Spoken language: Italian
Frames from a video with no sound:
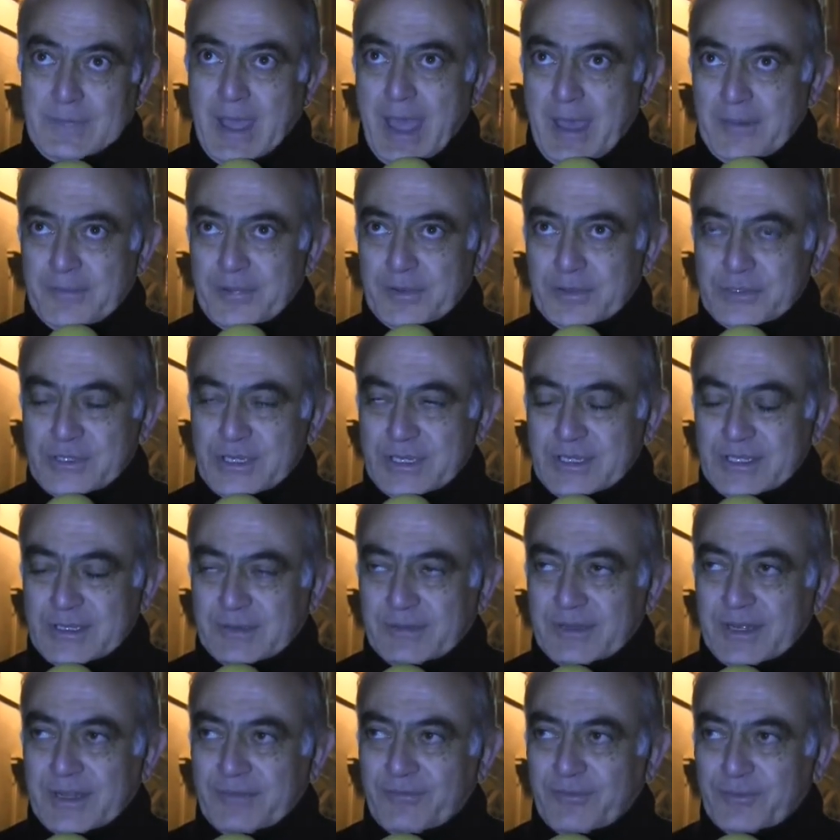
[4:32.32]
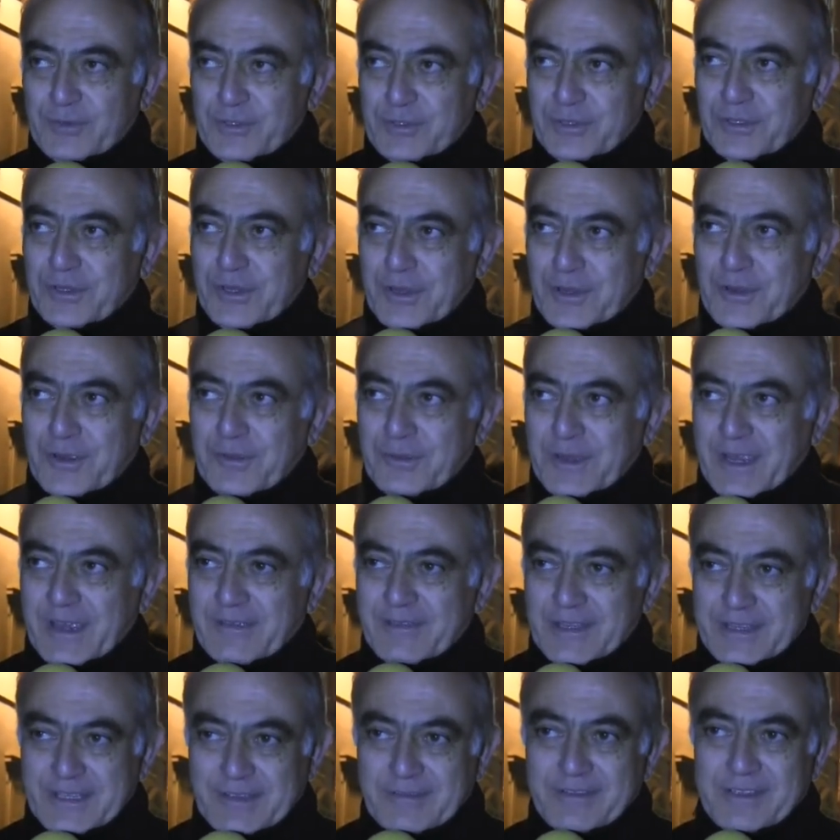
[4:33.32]
Ma progetti per il futuro, come
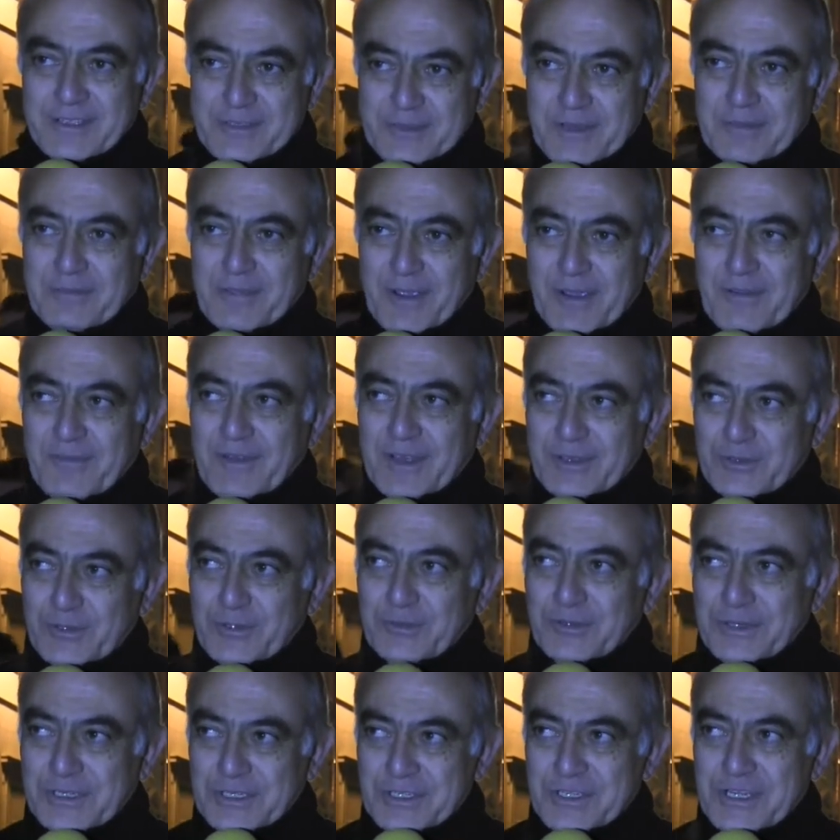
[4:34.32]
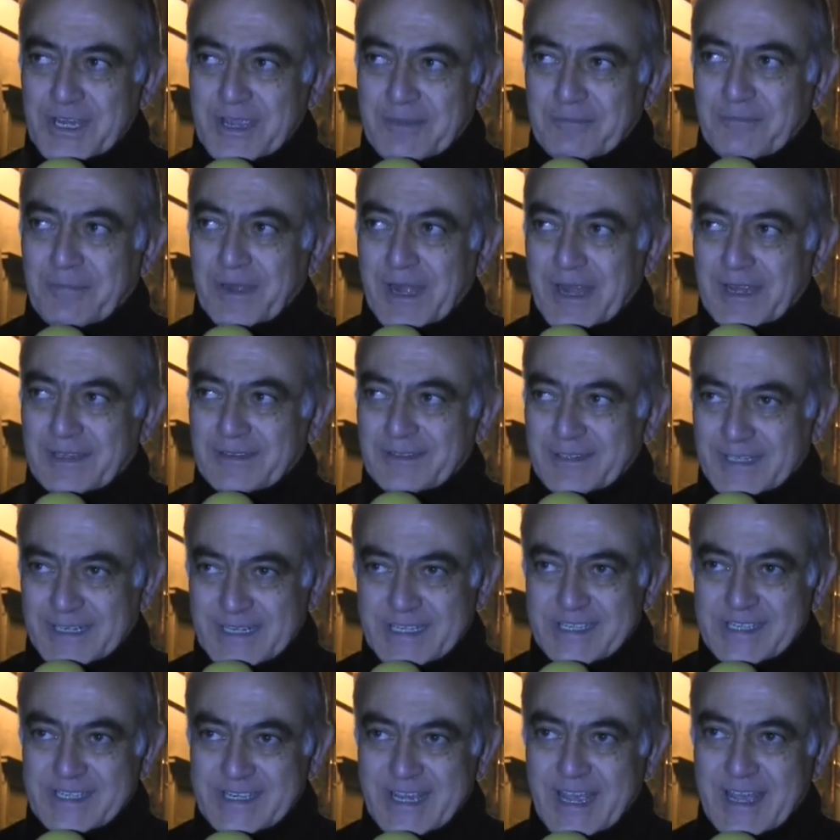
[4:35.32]
avete visto abbiamo fatto un dicembre
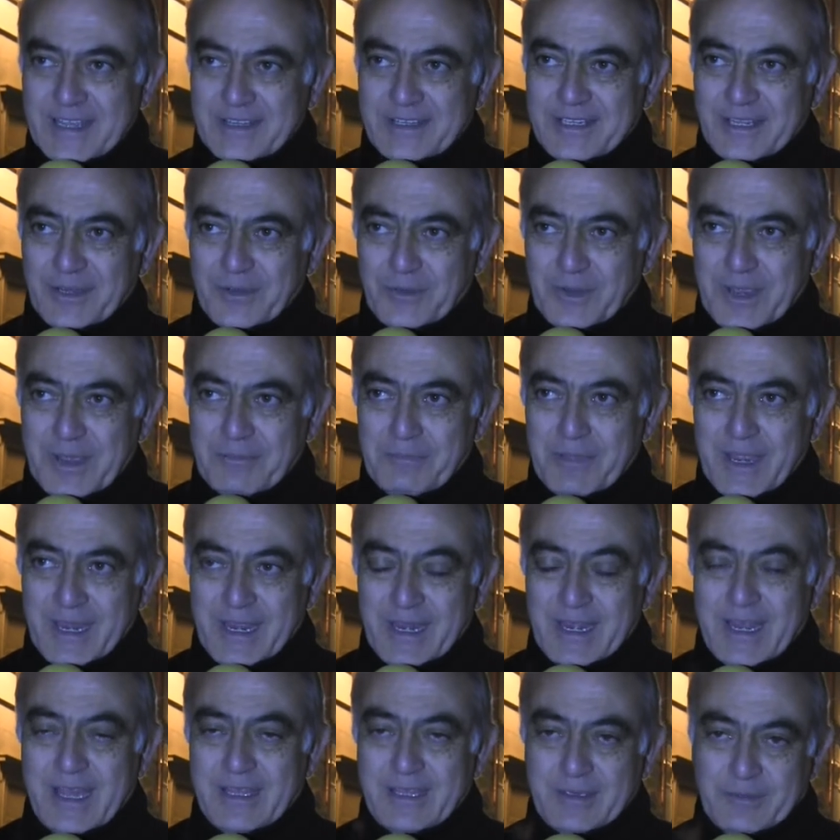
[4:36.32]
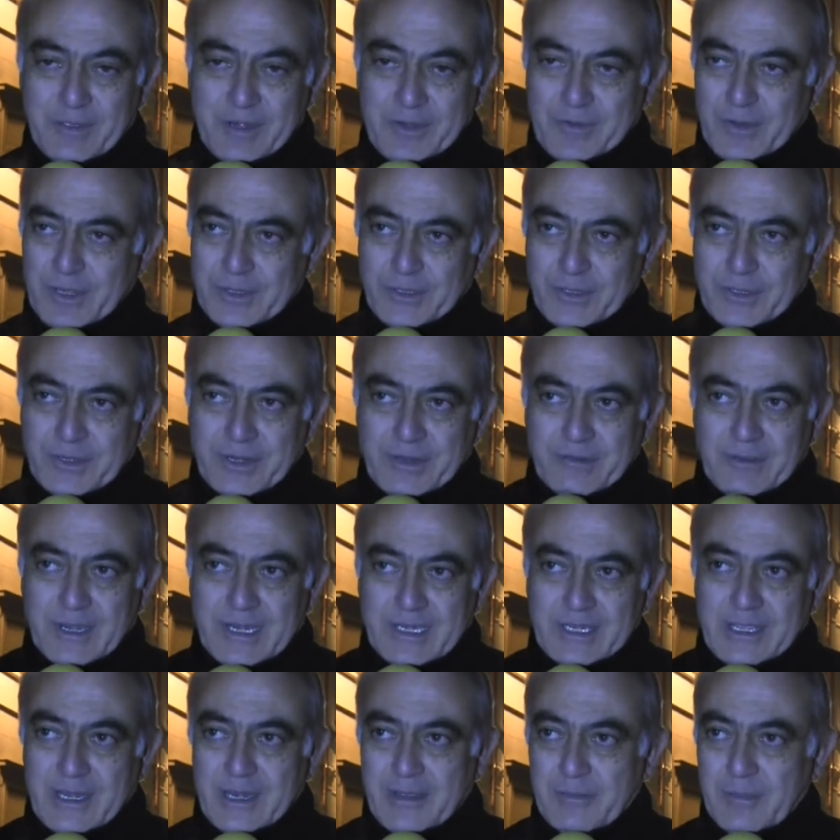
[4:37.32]
interessante qui a Bagalati per quanto
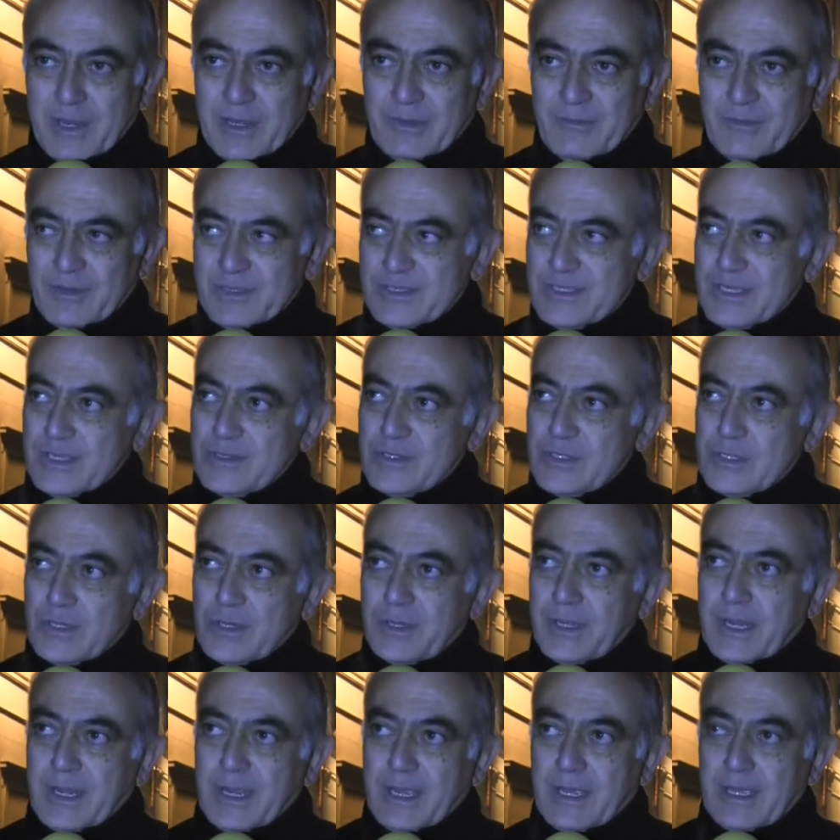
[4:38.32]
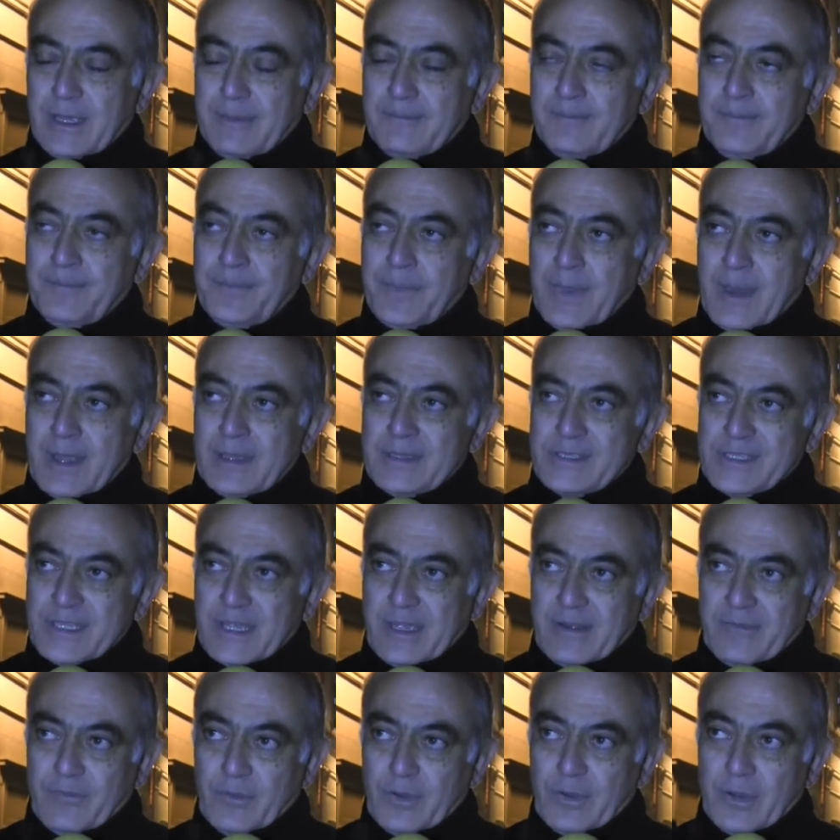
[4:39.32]
riguarda le manifestazioni che
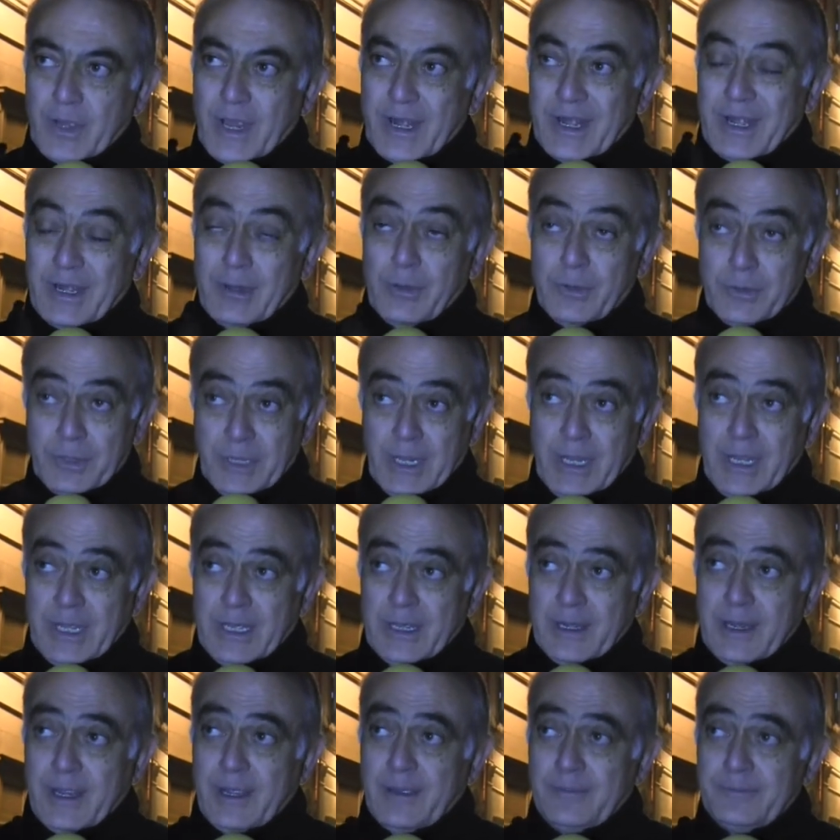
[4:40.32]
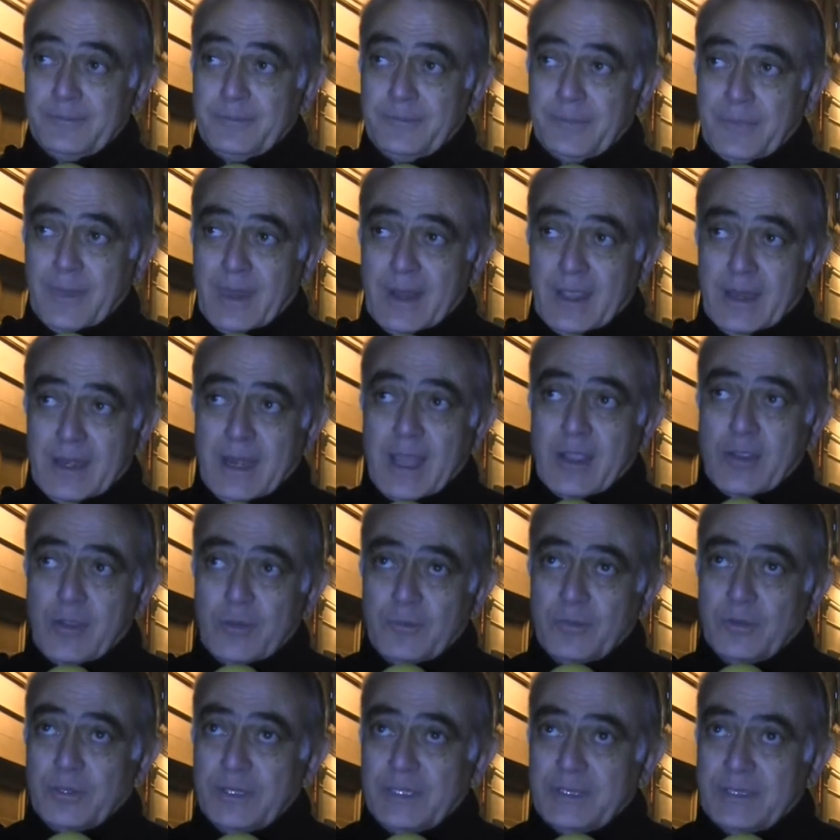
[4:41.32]
servono a riunire la
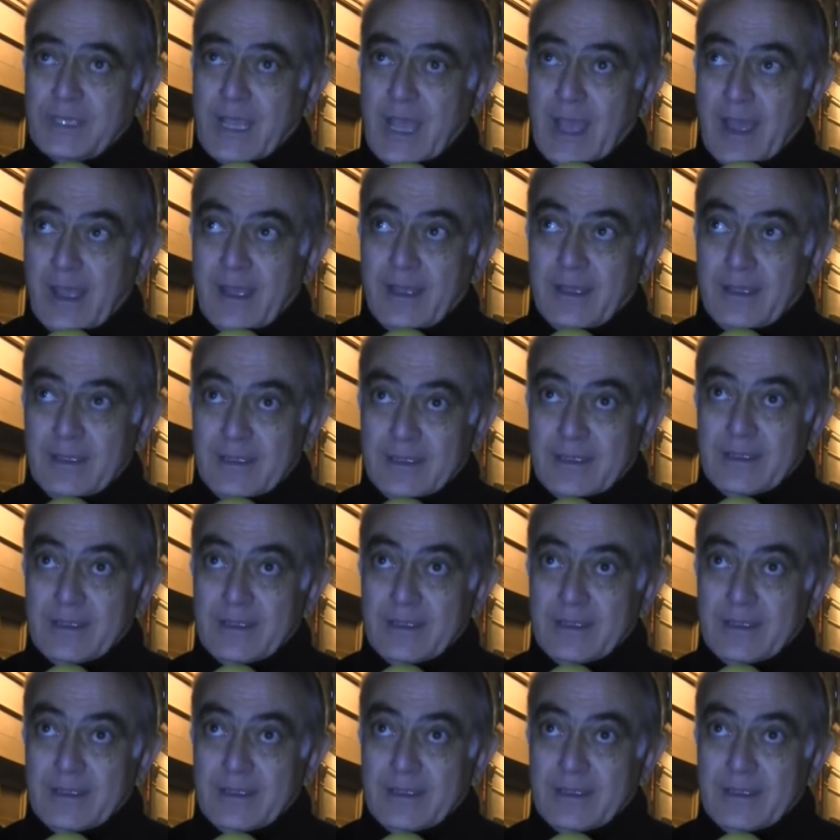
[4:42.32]
comunità.